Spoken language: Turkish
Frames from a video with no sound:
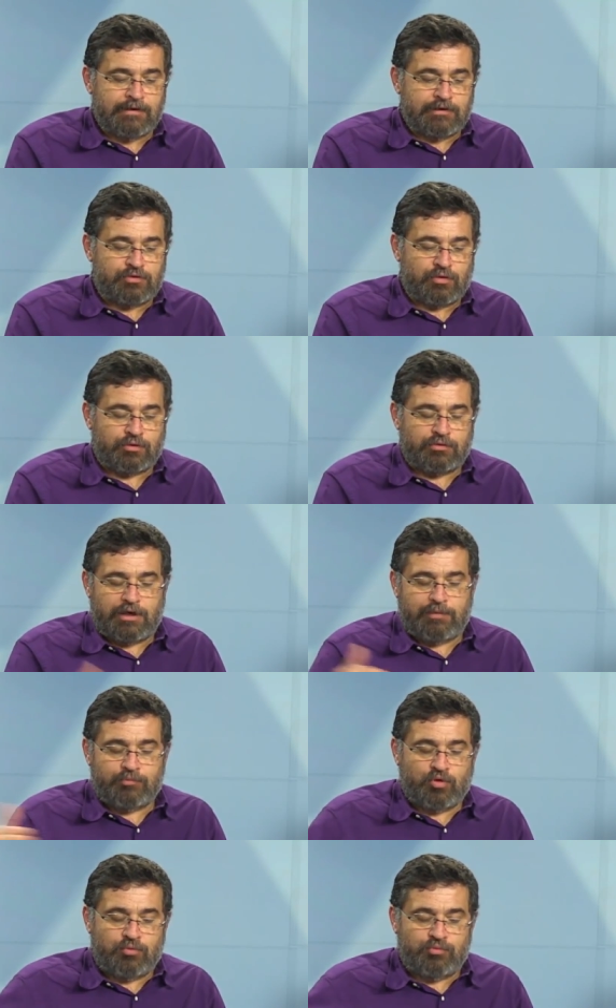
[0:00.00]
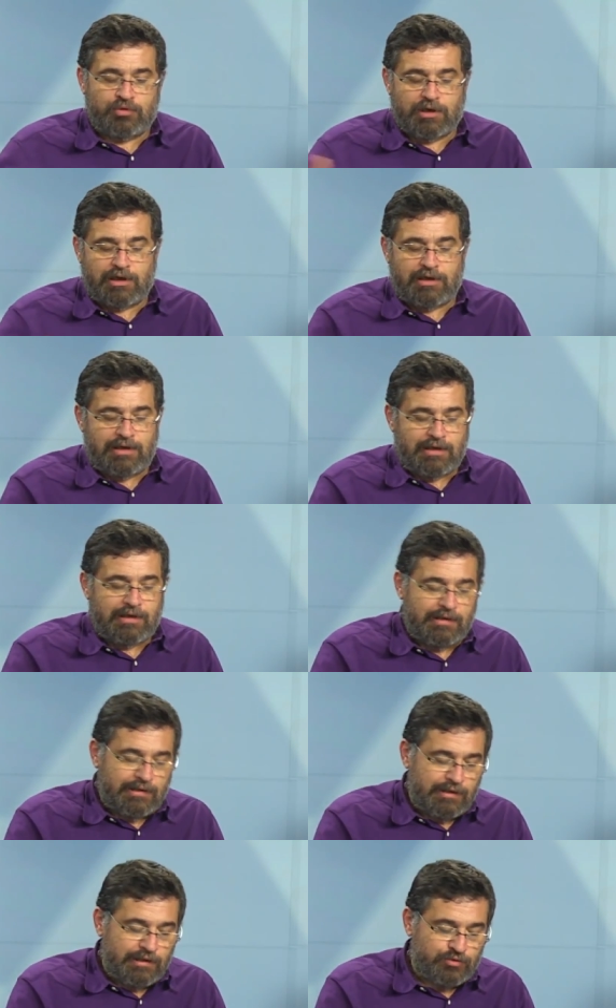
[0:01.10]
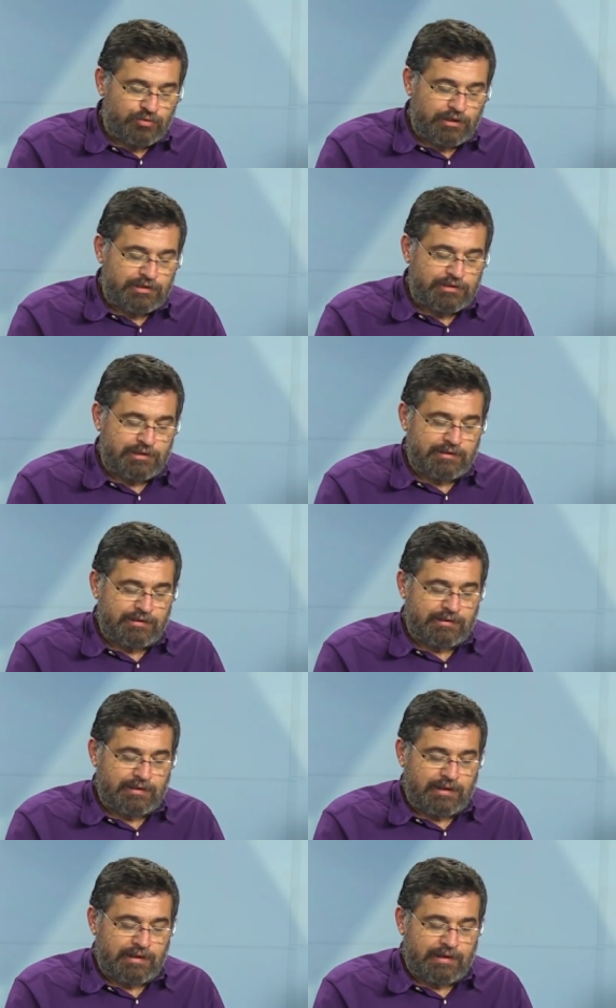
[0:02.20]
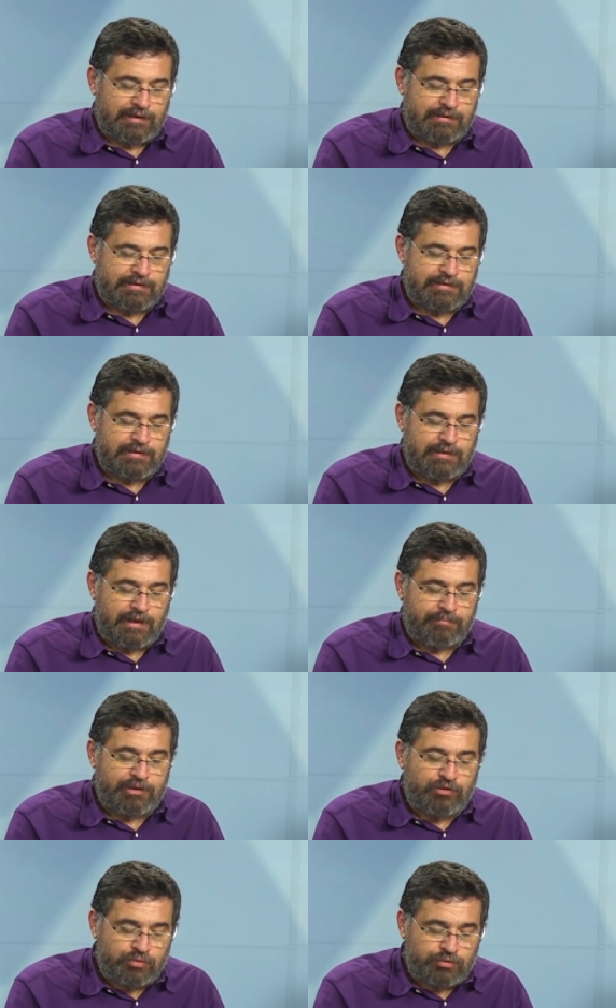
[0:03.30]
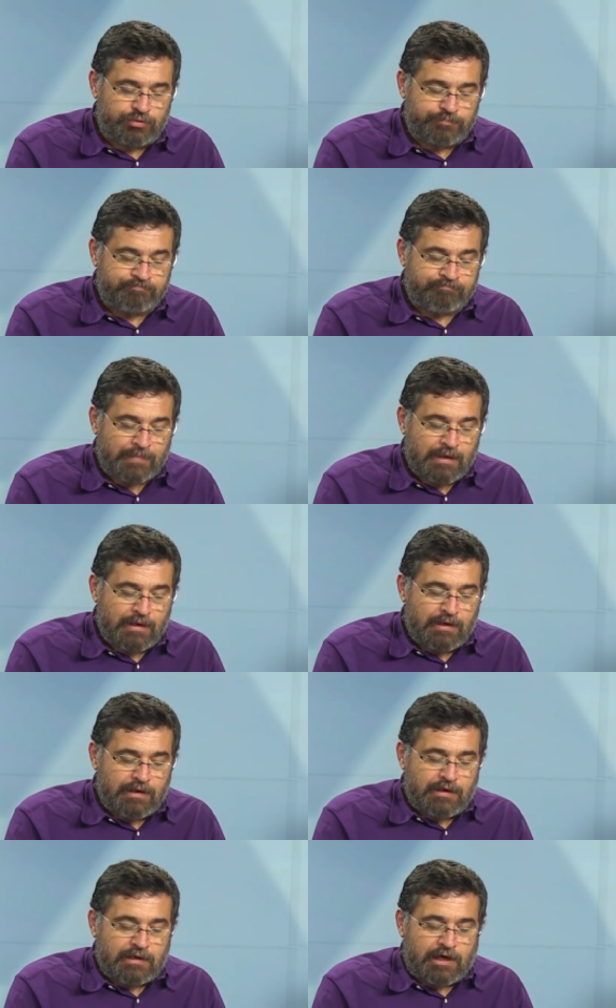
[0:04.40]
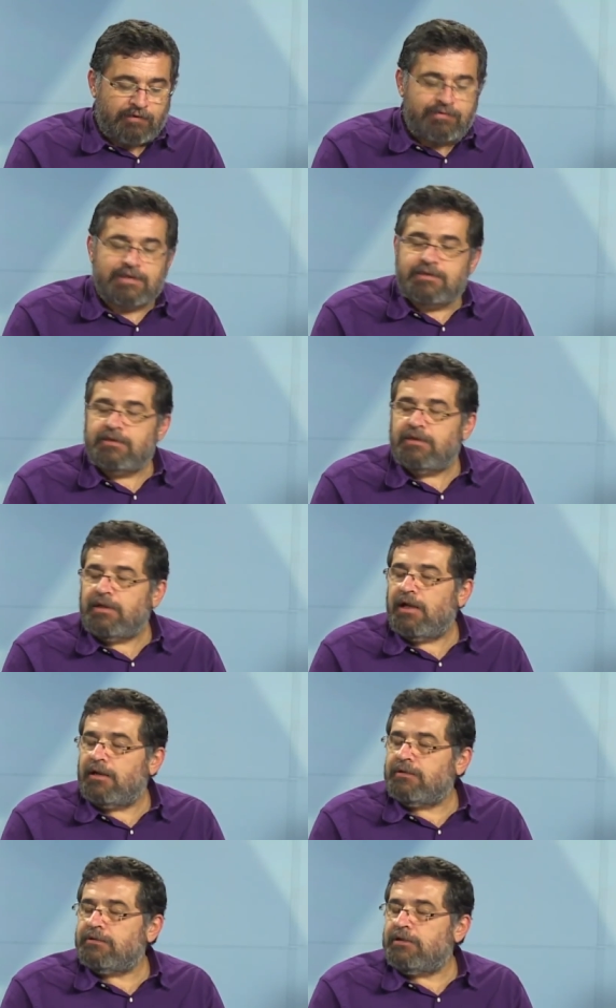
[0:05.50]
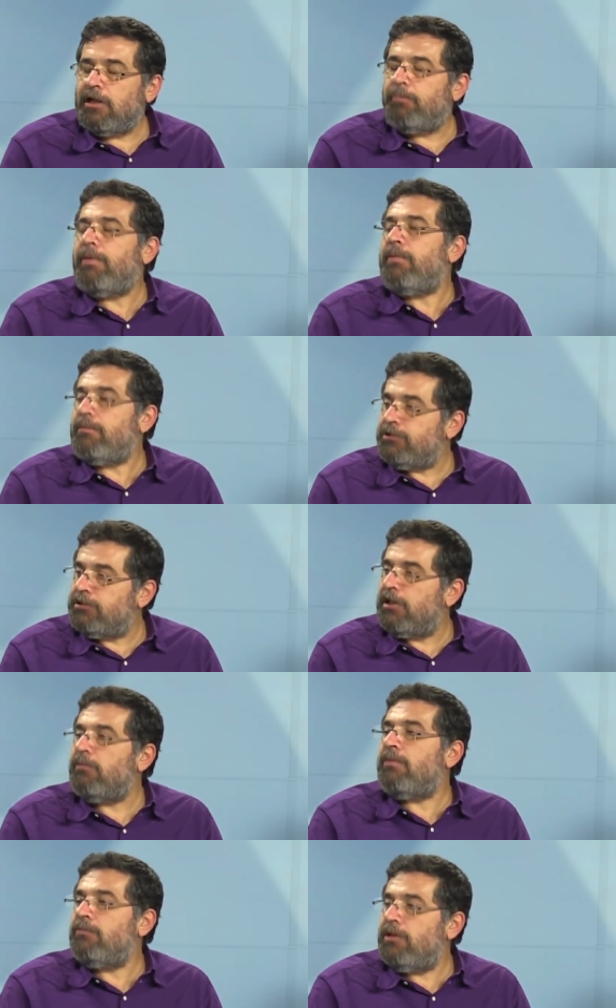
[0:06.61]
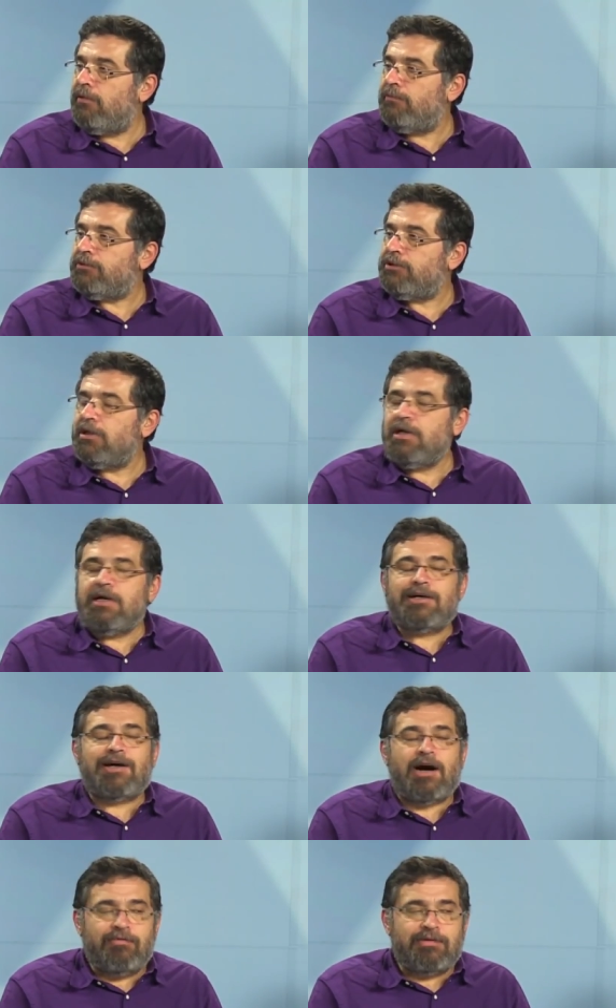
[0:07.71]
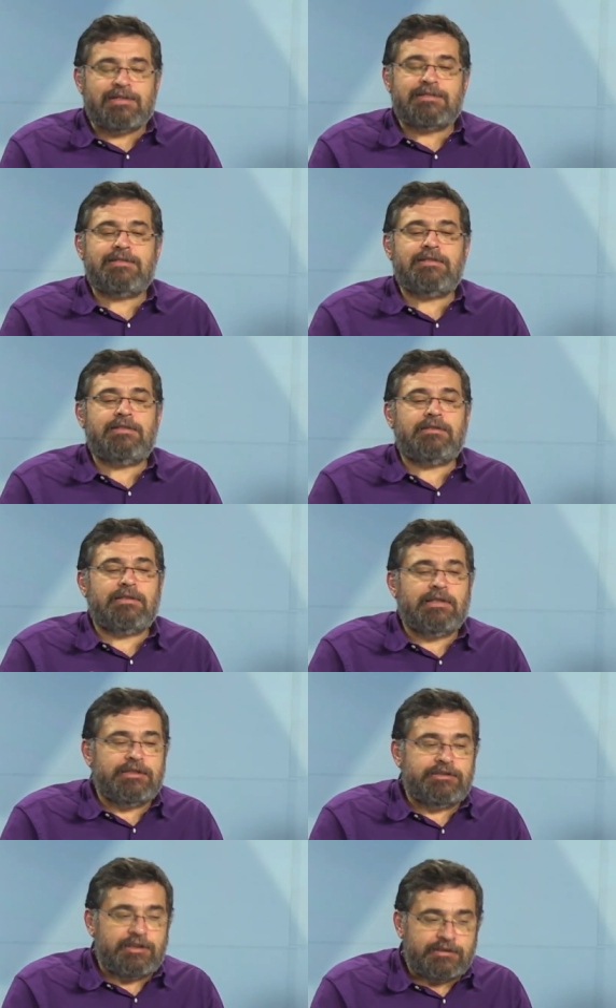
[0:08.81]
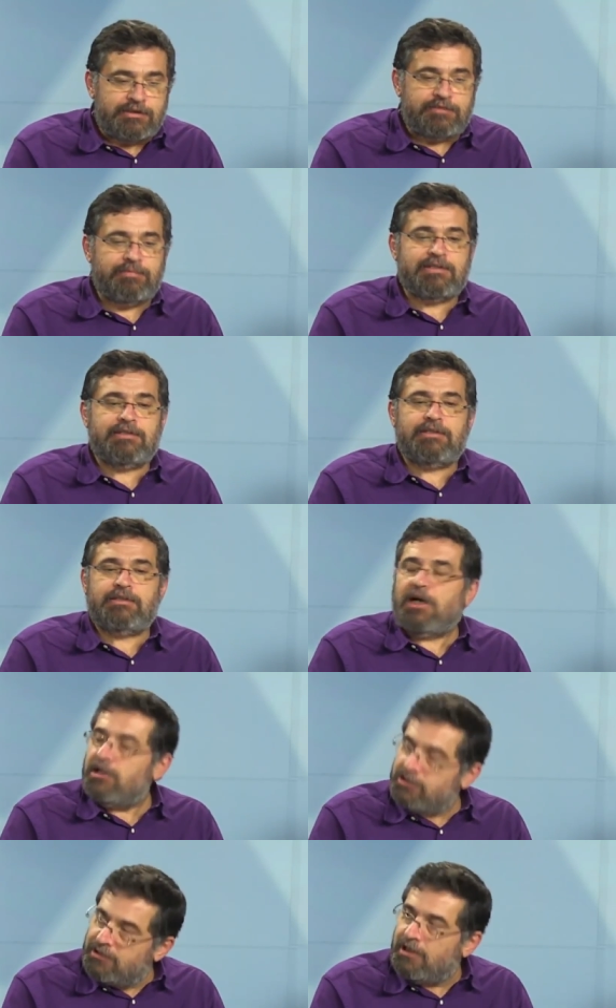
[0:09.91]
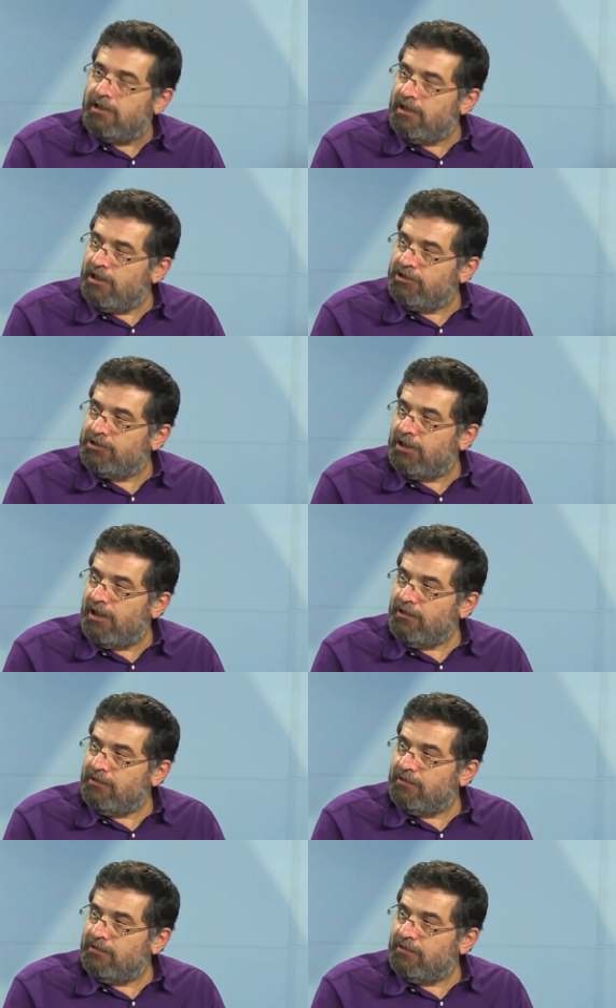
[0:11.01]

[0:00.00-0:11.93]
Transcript: son dönemde o müdahale e, süreçlerinin de etkisiyle bir tür Kavgasını da yapamamış, tamamlayamamış. Kavgasının, çatışmasının acılarını yaşayan